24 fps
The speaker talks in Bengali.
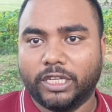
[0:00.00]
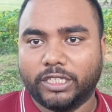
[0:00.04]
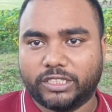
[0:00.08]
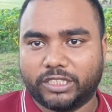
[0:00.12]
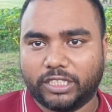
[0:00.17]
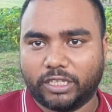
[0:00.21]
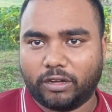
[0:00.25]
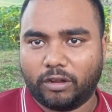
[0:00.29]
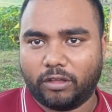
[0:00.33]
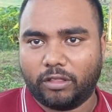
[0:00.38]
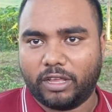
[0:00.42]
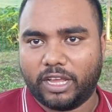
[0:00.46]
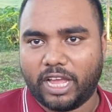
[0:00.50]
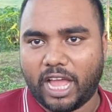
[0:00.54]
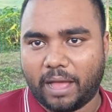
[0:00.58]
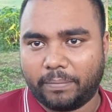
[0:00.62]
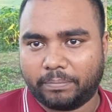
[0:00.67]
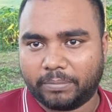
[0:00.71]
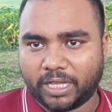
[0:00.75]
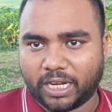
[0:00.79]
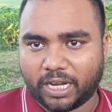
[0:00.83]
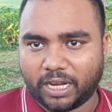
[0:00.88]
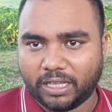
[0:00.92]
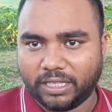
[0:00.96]
সেটা হলে
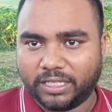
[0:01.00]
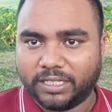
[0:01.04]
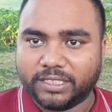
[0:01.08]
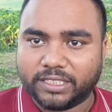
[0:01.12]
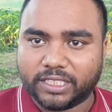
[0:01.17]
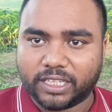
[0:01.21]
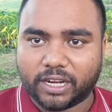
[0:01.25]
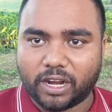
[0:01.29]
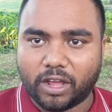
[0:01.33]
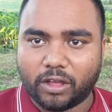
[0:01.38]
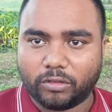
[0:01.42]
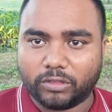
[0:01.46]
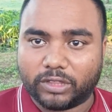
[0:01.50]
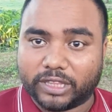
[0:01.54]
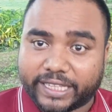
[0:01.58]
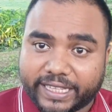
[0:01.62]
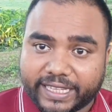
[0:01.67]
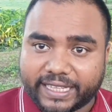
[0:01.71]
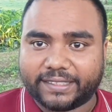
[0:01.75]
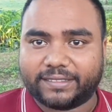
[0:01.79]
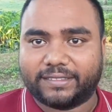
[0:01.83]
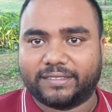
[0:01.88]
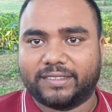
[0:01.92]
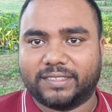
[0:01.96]
আপনারা নিজেরাও
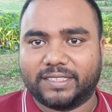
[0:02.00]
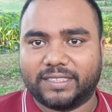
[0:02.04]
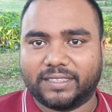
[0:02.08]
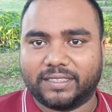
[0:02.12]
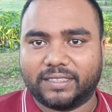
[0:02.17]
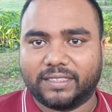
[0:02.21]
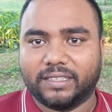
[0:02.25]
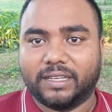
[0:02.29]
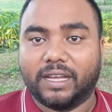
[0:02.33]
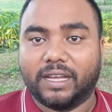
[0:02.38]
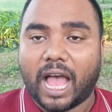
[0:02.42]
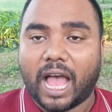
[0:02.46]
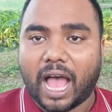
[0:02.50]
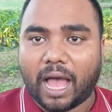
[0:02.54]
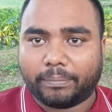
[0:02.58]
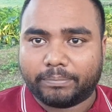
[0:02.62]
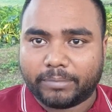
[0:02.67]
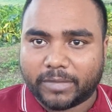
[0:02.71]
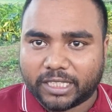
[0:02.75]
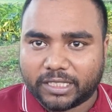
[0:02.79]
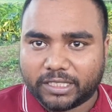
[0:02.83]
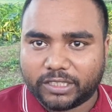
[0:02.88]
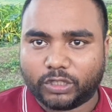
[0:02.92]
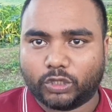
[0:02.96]
দেখছেন
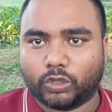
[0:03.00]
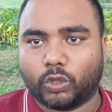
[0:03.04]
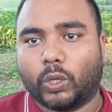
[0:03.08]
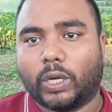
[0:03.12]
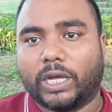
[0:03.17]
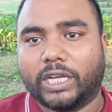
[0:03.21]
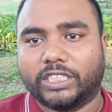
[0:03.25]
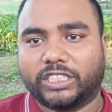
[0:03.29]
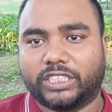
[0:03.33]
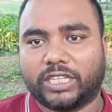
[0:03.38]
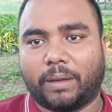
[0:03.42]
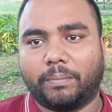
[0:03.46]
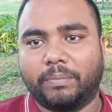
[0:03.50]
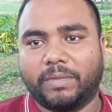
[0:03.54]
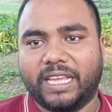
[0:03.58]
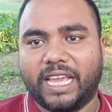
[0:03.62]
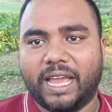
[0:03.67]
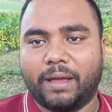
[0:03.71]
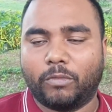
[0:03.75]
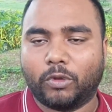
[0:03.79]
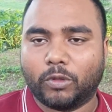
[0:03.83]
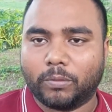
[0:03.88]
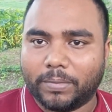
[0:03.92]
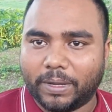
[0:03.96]
আপনাদের চোখের সামনে
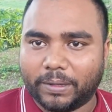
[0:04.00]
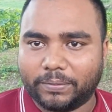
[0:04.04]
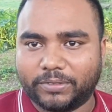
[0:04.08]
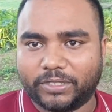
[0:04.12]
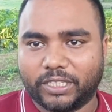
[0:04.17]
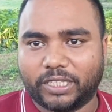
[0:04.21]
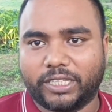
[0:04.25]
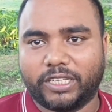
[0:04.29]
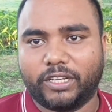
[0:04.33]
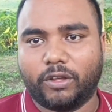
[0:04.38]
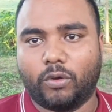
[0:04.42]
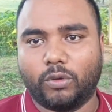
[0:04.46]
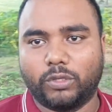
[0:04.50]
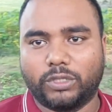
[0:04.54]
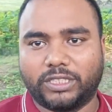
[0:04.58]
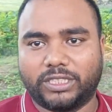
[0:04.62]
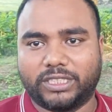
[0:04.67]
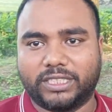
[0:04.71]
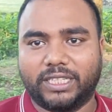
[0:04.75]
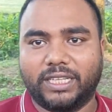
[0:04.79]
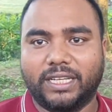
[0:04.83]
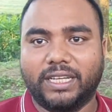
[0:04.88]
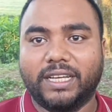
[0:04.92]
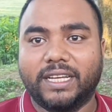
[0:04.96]
এমন ব্যবসাটি
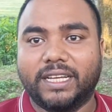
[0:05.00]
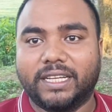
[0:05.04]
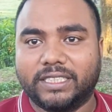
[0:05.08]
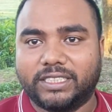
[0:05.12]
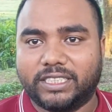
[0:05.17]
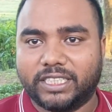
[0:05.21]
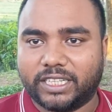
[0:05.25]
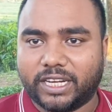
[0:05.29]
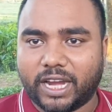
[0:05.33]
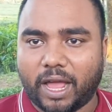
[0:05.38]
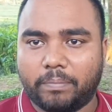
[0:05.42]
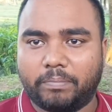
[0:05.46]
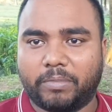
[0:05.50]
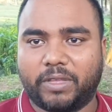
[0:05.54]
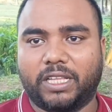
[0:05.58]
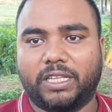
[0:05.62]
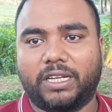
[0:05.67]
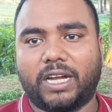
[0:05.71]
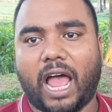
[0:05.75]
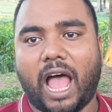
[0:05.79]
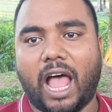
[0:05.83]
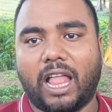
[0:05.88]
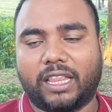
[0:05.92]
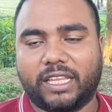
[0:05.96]
হচ্ছে যেটা
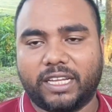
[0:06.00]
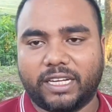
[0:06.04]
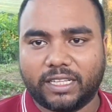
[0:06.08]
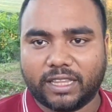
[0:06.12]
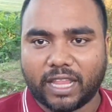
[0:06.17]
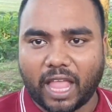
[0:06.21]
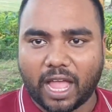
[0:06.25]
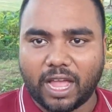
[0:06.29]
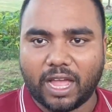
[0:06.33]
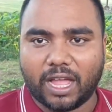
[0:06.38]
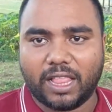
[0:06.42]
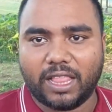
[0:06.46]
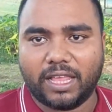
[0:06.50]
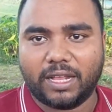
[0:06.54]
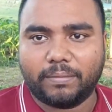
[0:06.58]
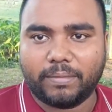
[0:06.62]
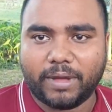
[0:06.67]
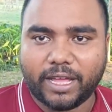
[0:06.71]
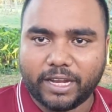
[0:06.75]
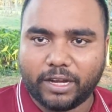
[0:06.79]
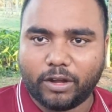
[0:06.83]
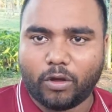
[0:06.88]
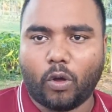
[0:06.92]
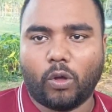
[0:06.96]
আপনাদের হাতের নাগালের
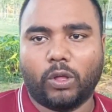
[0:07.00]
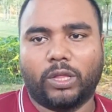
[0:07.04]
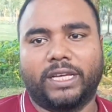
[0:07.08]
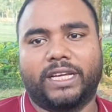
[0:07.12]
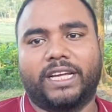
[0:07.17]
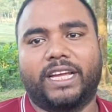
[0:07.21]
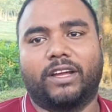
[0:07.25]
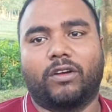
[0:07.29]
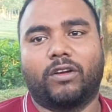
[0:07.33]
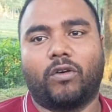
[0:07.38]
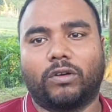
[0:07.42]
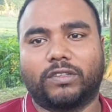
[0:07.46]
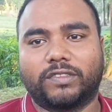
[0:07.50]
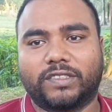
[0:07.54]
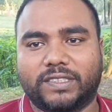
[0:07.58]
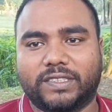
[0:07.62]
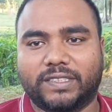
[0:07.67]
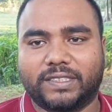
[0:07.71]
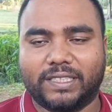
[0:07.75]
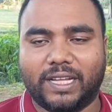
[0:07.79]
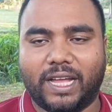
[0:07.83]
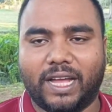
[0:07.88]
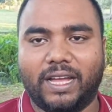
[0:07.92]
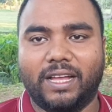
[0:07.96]
বাইরে অনেকে
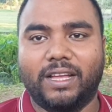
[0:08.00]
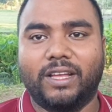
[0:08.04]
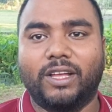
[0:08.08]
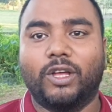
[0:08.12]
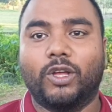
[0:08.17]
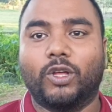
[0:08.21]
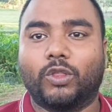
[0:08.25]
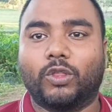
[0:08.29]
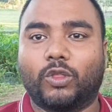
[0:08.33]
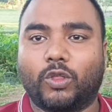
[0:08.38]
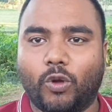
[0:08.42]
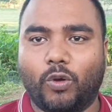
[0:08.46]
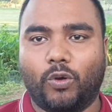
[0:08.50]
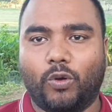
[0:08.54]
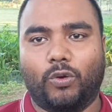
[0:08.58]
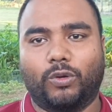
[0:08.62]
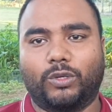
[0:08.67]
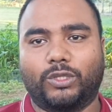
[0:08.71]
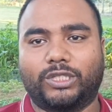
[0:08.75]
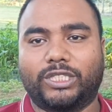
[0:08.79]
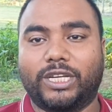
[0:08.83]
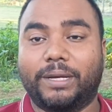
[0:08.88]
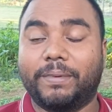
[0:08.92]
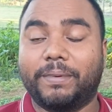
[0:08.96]
করছেন না তো
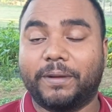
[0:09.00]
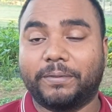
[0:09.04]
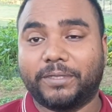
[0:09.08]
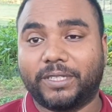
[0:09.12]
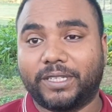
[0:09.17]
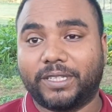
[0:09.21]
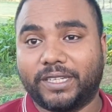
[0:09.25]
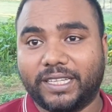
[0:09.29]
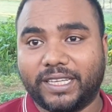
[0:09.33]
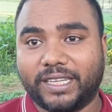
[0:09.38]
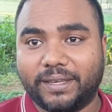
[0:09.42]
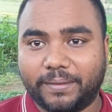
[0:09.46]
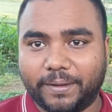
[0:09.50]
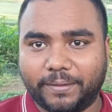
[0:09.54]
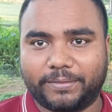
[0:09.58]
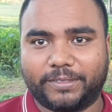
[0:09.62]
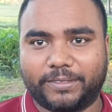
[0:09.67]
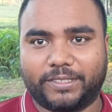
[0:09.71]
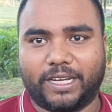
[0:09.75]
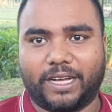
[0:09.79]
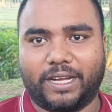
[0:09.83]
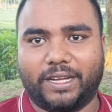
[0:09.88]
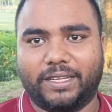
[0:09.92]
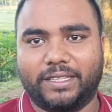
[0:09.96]
সে ব্যবসাটি কি
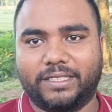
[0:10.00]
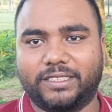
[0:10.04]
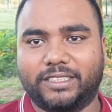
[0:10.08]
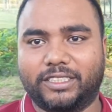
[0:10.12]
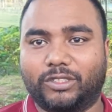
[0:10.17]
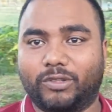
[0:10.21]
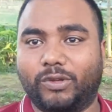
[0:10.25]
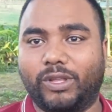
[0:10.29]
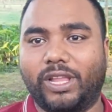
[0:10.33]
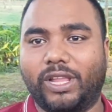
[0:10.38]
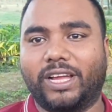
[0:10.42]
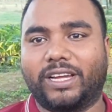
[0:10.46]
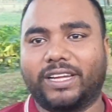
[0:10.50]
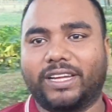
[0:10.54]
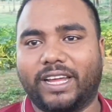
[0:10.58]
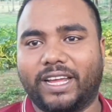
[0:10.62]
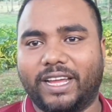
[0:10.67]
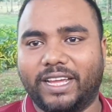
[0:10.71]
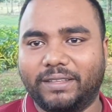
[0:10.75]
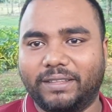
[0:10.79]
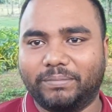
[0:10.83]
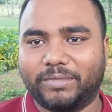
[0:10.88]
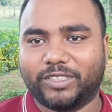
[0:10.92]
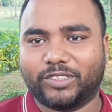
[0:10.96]
ব্যবসা যে দুই লাখ টাকা
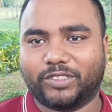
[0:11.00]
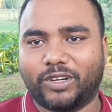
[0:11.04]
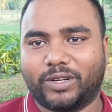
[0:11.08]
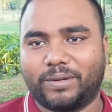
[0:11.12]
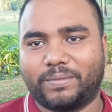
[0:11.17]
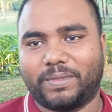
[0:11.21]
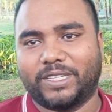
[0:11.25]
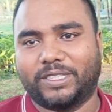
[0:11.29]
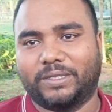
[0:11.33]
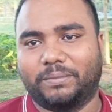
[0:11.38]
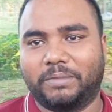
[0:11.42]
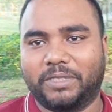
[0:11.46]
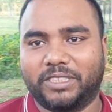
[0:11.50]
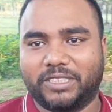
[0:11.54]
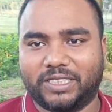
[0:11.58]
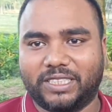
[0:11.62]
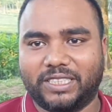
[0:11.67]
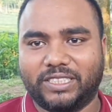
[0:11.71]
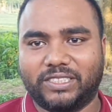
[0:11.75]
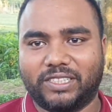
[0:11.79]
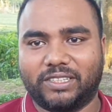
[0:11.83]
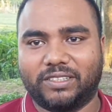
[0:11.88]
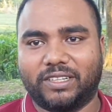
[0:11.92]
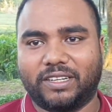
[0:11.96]
ইনভেস্ট করা মাসে বিশ
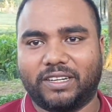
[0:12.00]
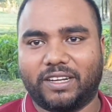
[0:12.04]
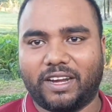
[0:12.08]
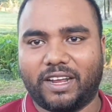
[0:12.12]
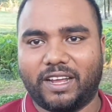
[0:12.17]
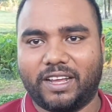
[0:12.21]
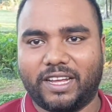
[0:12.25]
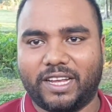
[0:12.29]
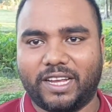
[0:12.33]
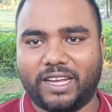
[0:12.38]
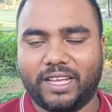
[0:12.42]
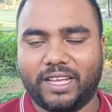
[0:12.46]
তিরিশ হাজার টাকা